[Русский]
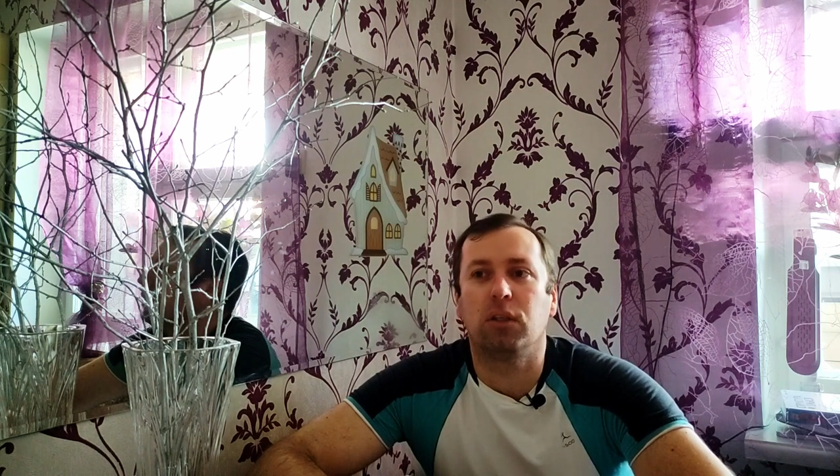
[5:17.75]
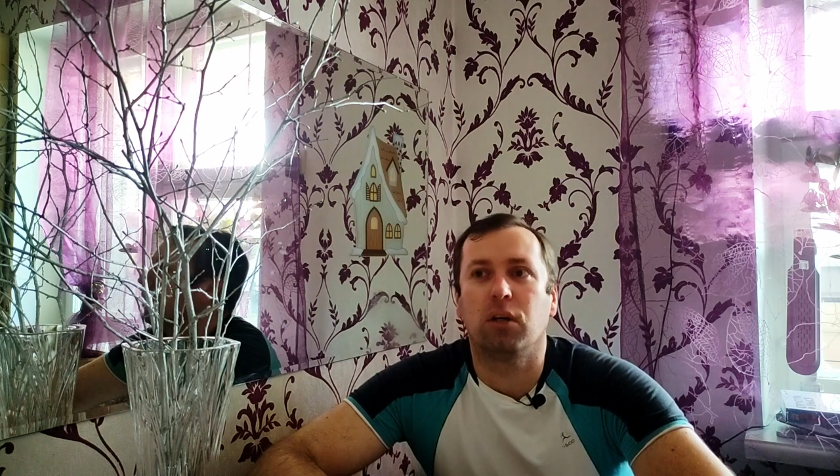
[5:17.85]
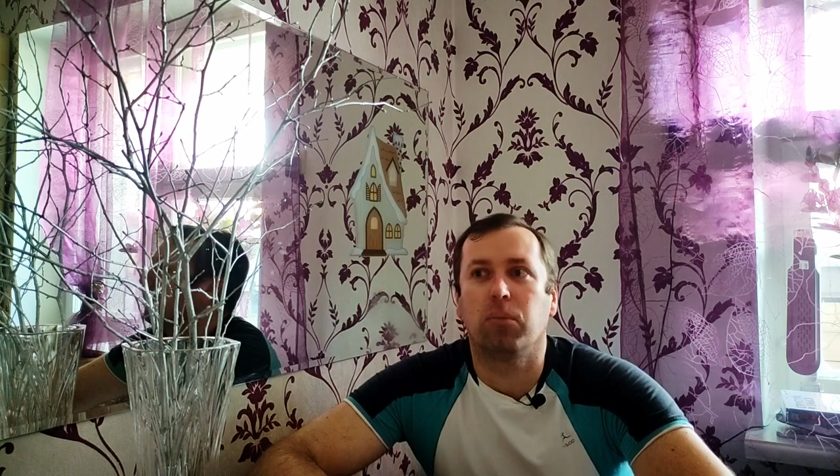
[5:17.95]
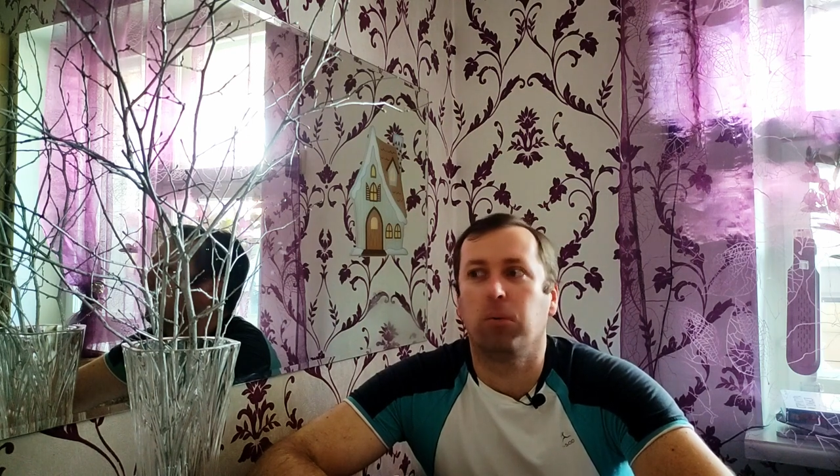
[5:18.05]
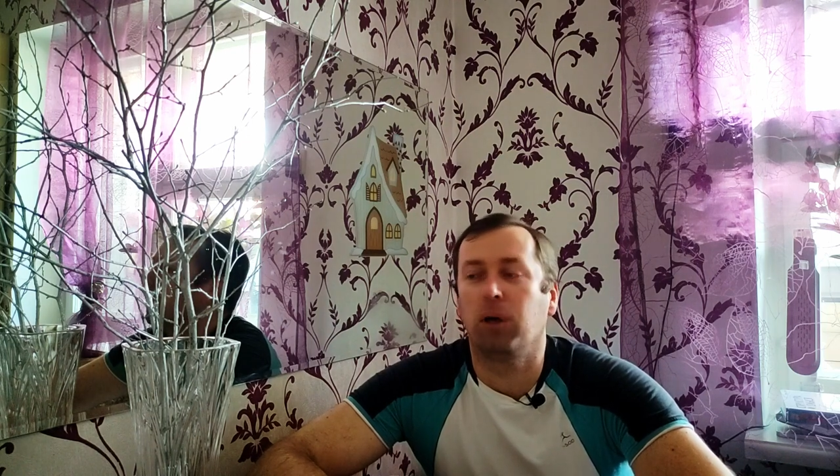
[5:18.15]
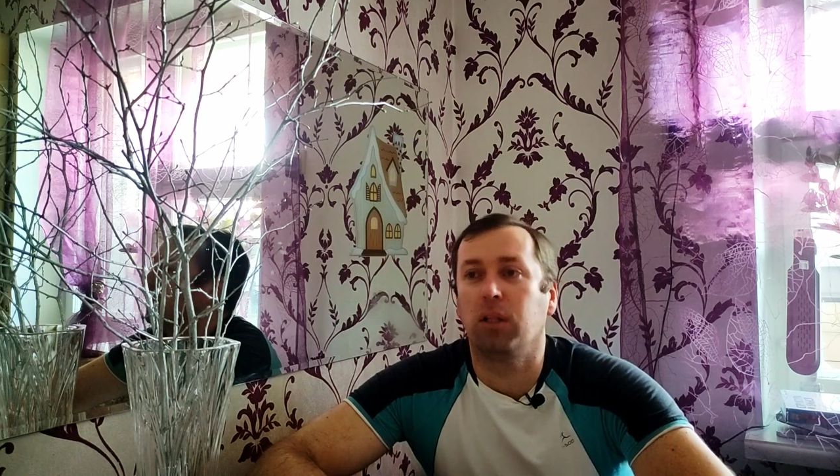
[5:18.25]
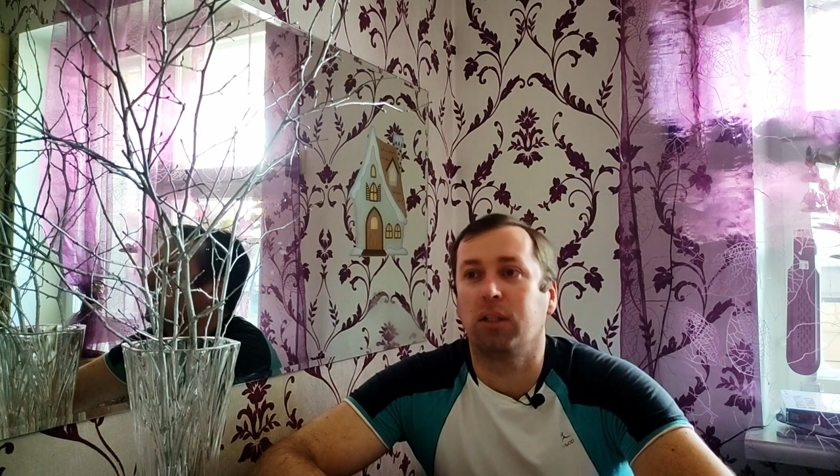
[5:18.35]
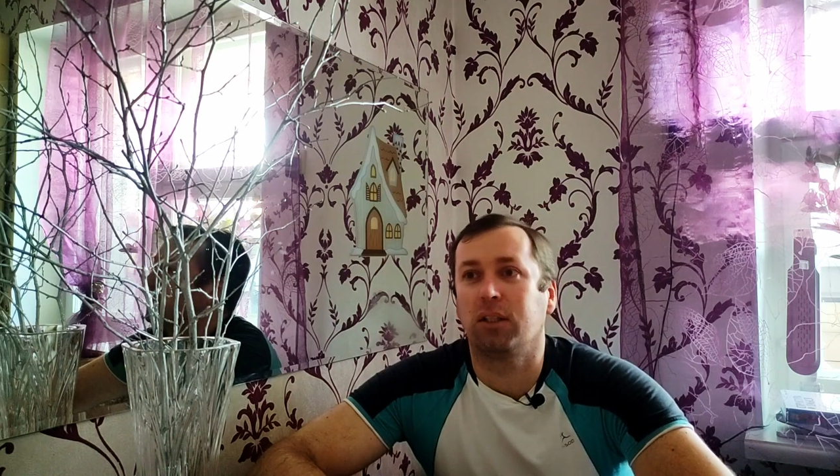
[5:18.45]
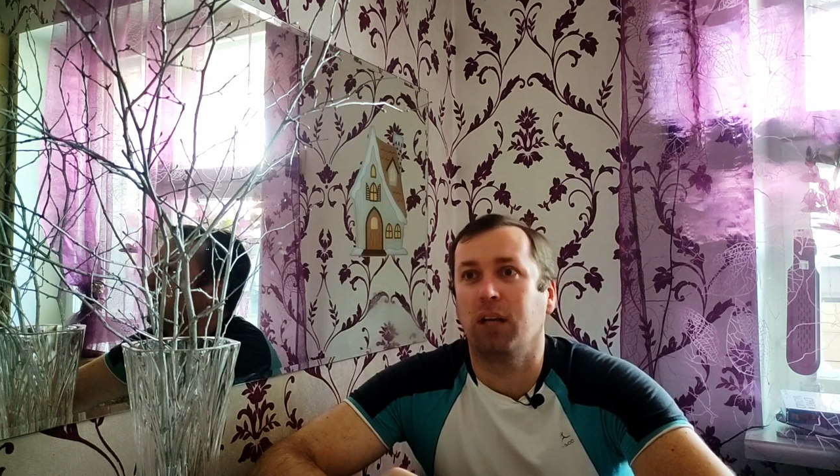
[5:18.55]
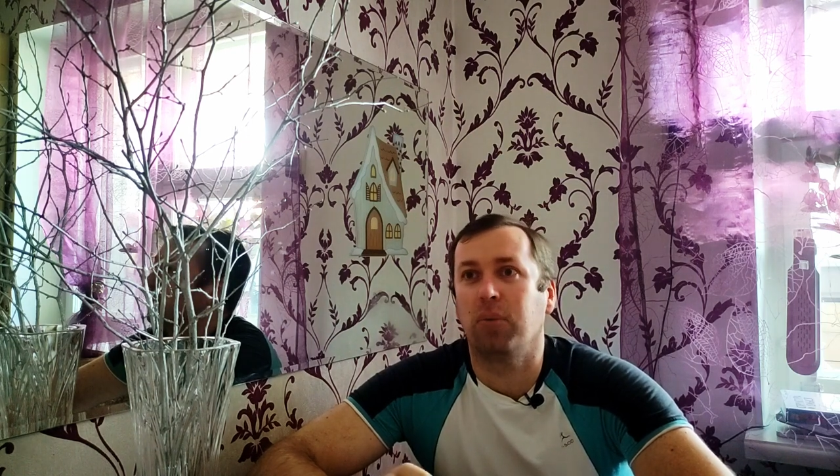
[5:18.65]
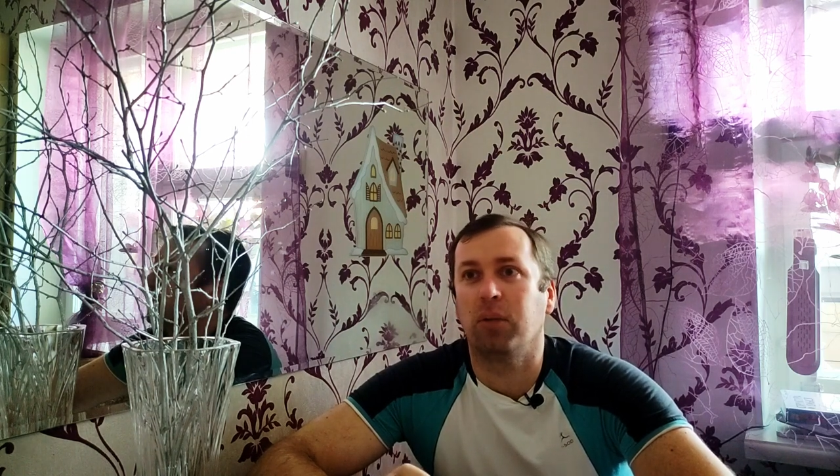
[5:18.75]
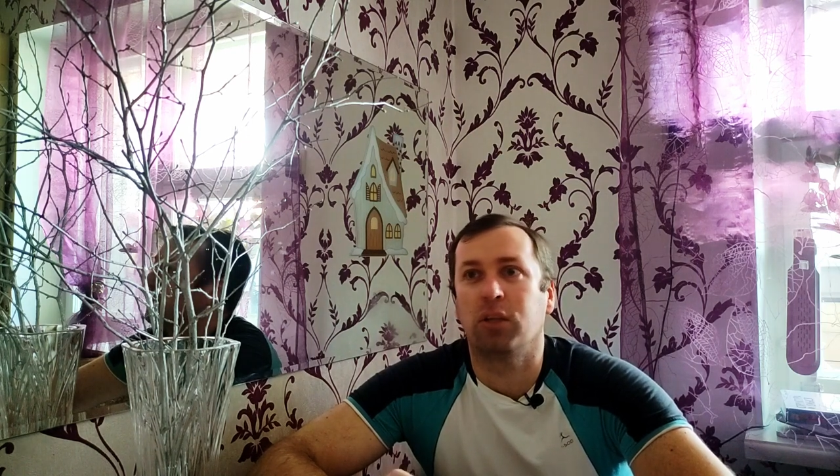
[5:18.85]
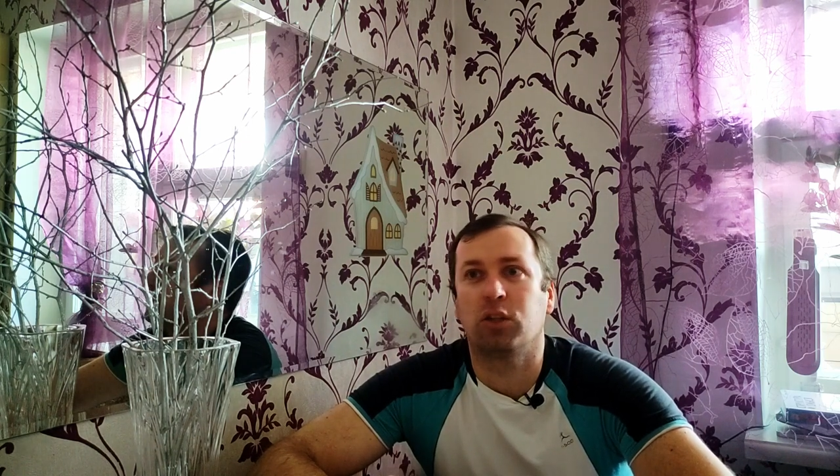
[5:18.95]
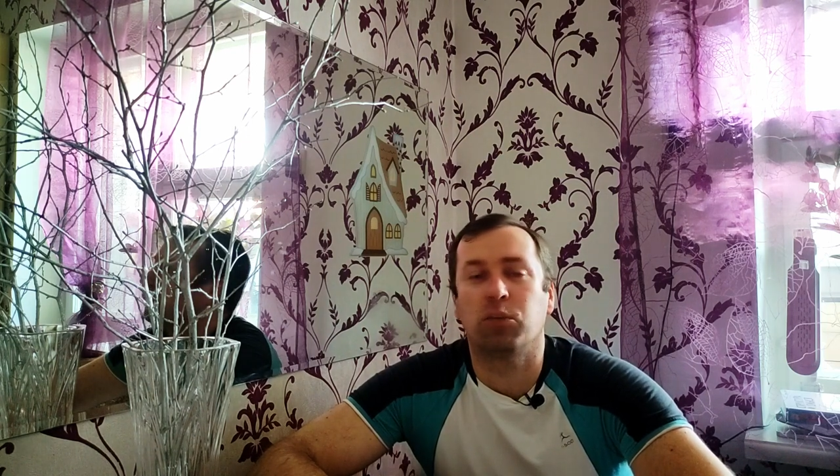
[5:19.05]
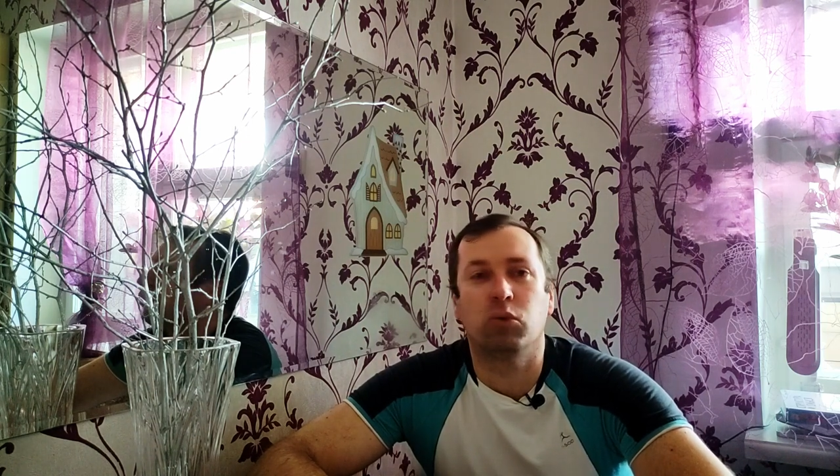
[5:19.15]
как мы мало знаем о
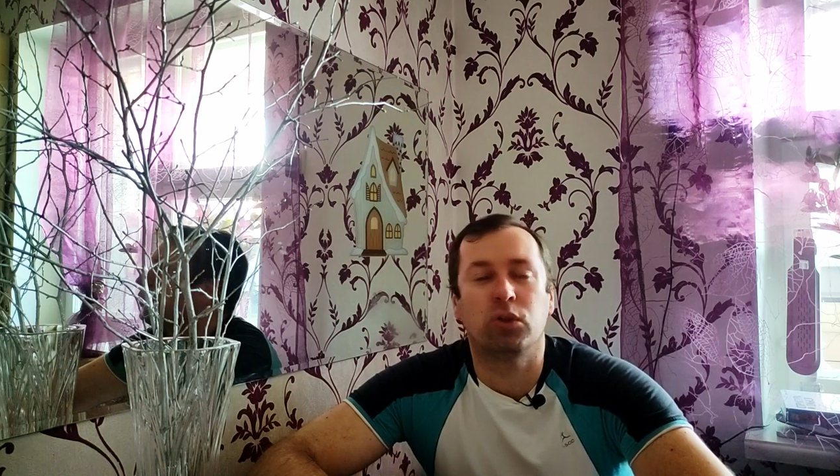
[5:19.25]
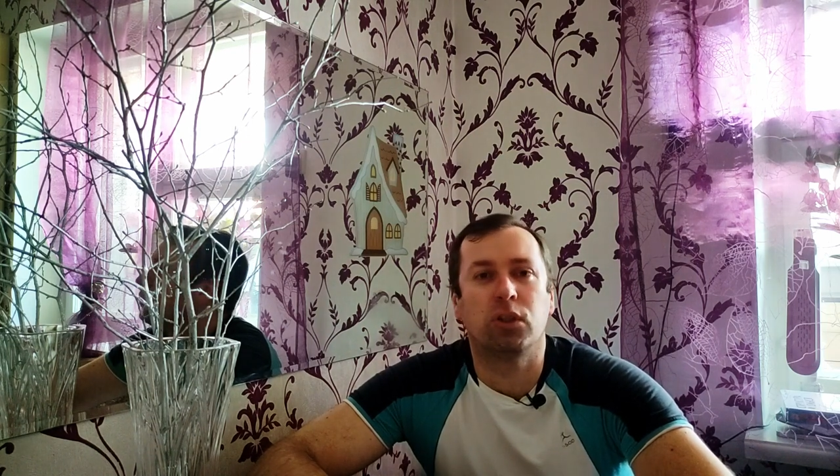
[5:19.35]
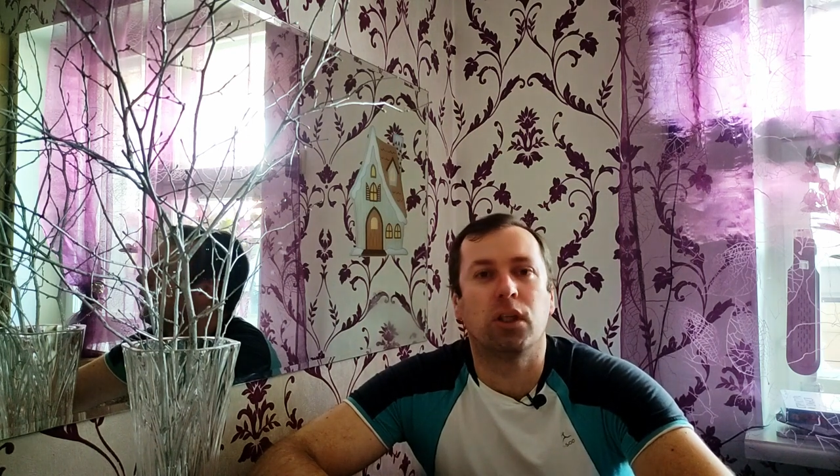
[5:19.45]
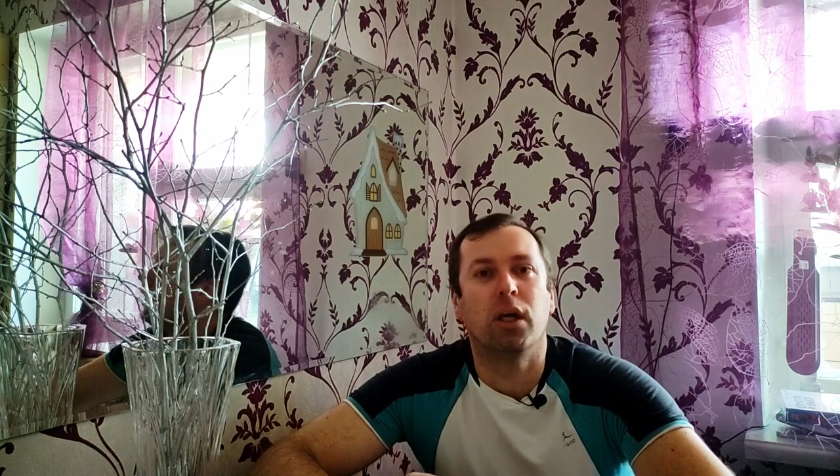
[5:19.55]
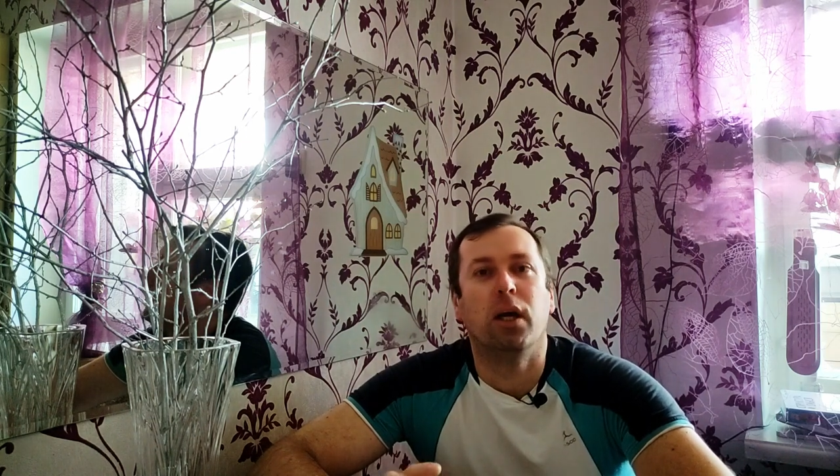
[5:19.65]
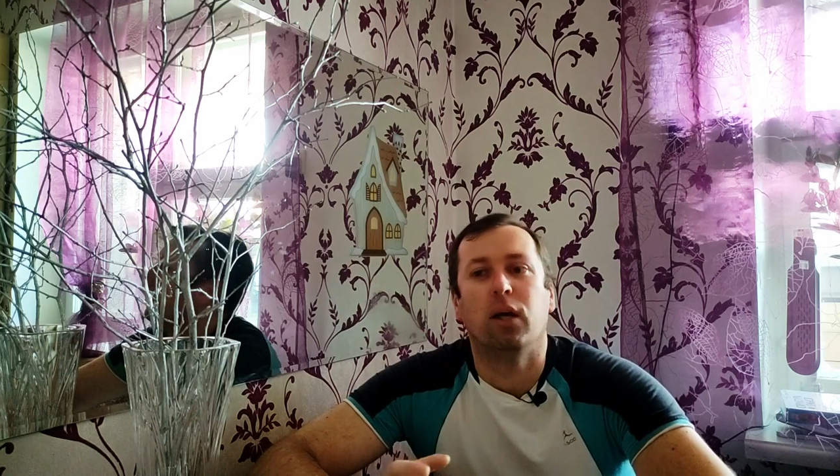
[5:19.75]
нашем мозге,